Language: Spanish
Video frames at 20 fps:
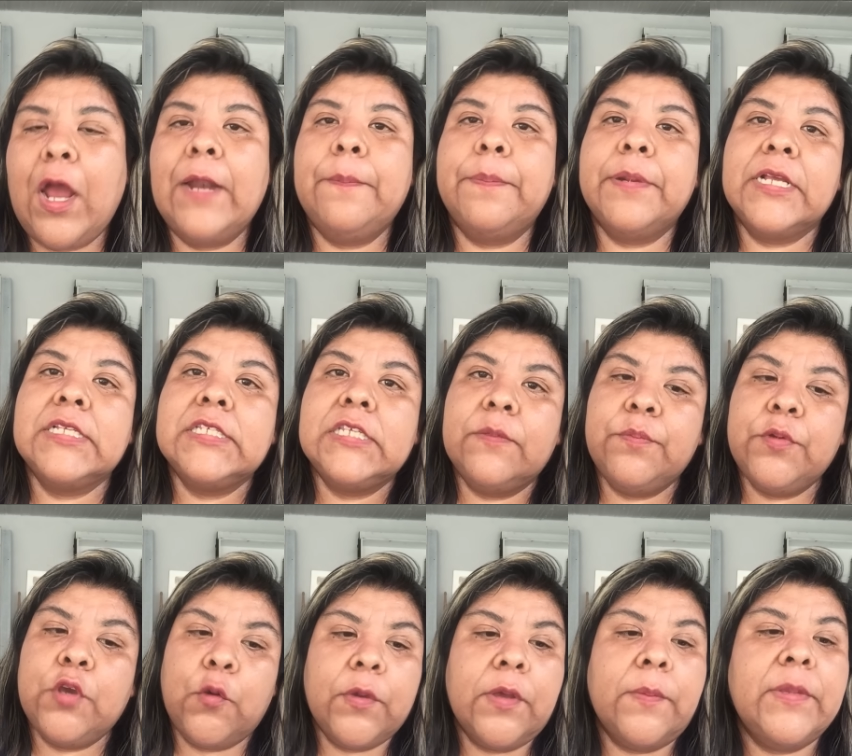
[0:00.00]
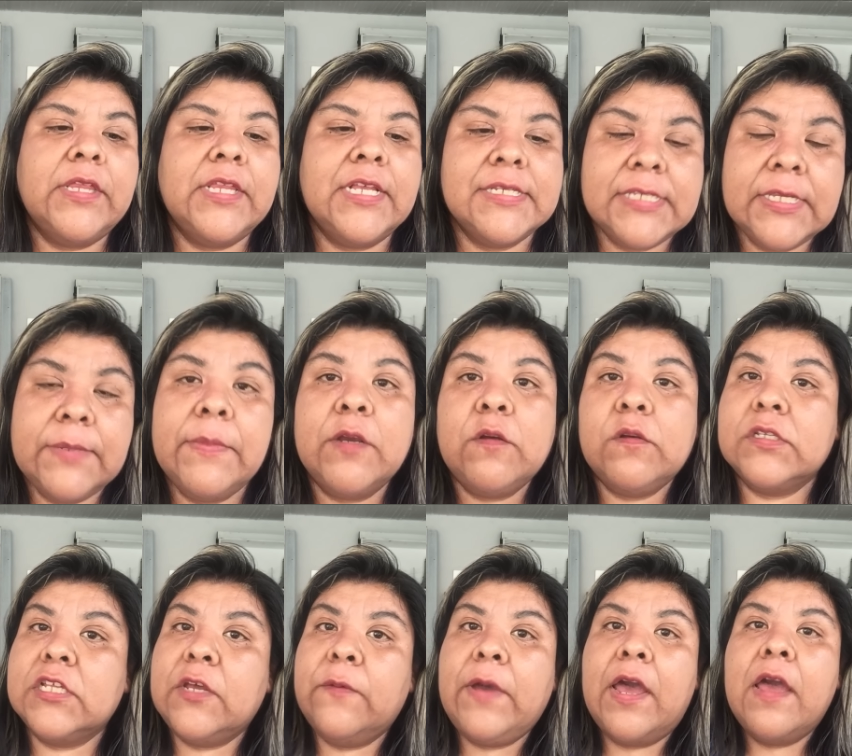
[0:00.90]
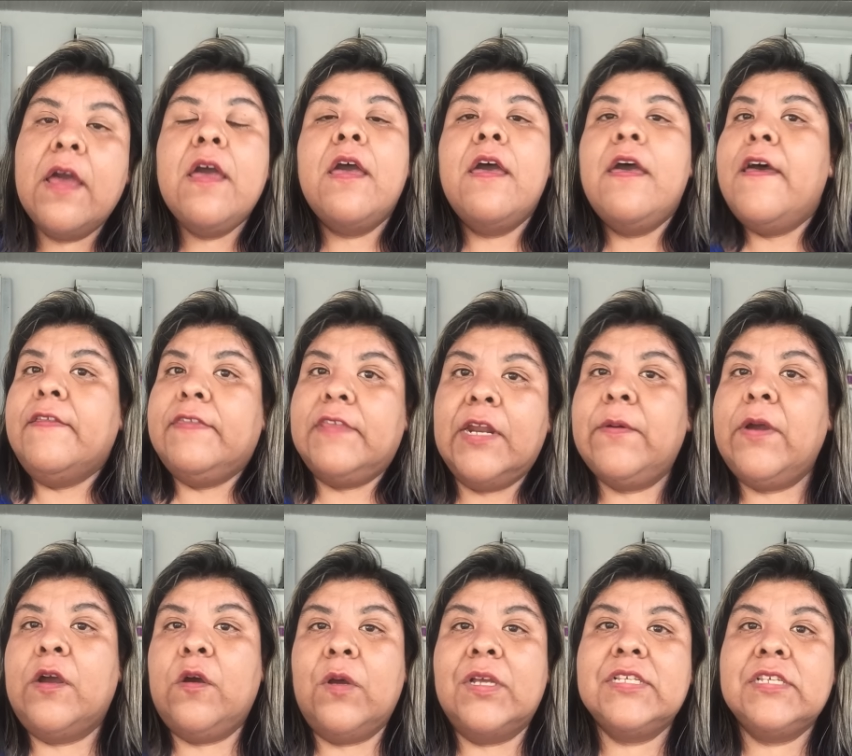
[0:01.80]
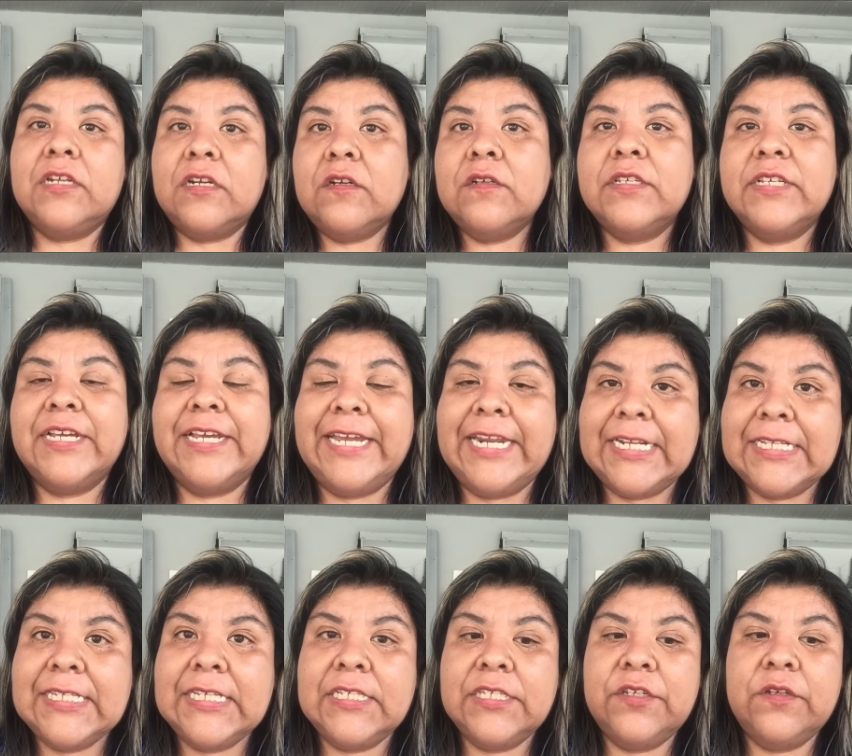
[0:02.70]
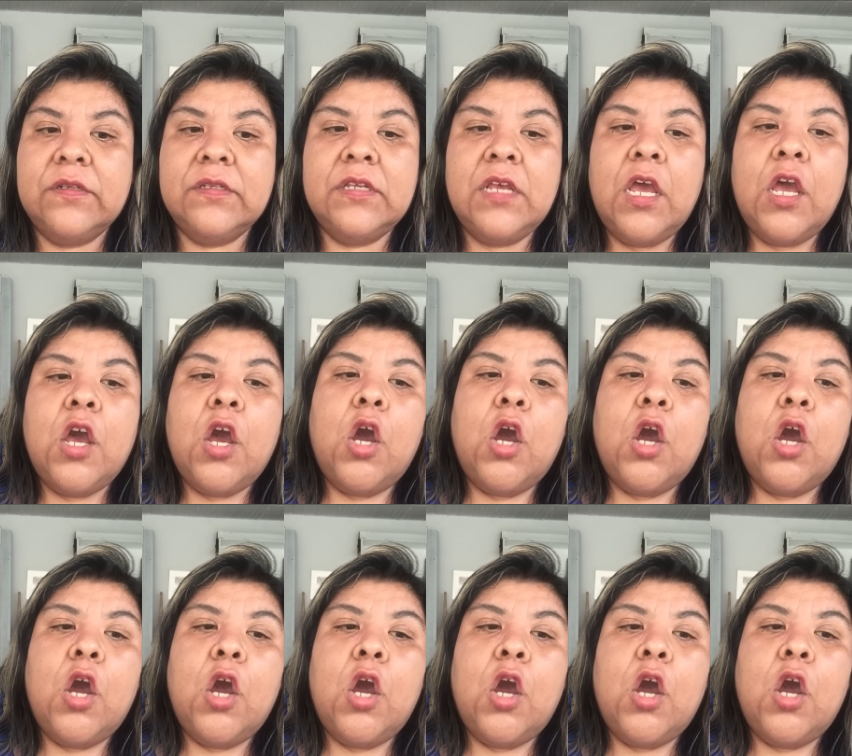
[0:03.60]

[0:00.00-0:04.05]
Al principio, obviamente, sí me costaba trabajo hacer los ejercicios,